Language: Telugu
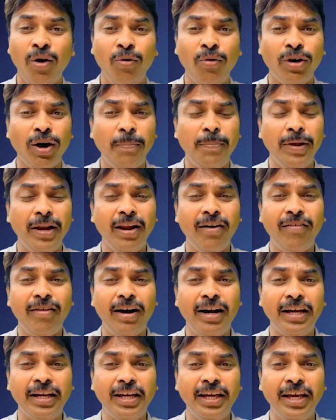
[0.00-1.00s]
ఒక
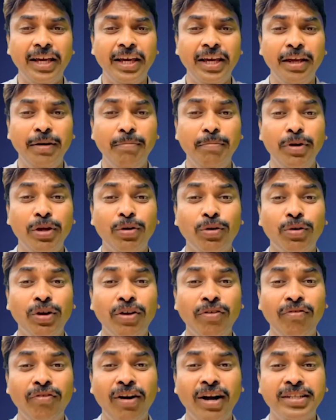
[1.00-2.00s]
పిల్లవాడికి మీరు
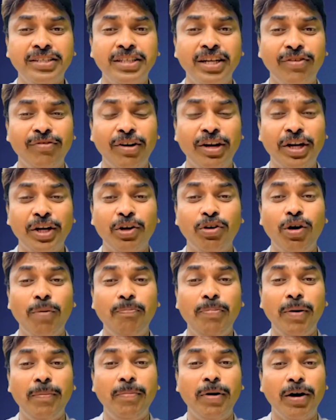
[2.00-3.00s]
ఇవ్వాల్సినటువంటి గొప్ప